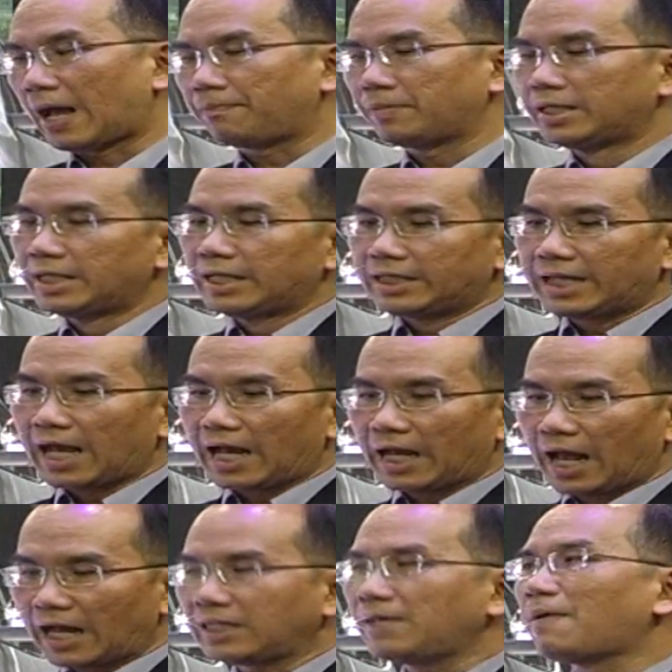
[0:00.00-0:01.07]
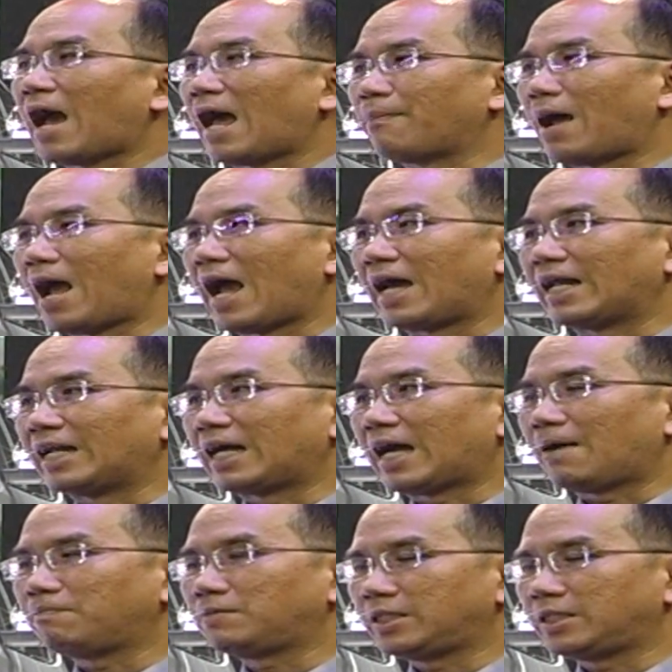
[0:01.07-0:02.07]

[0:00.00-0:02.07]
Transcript: ครับอย่างครั้งที่ผ่านมานะครับ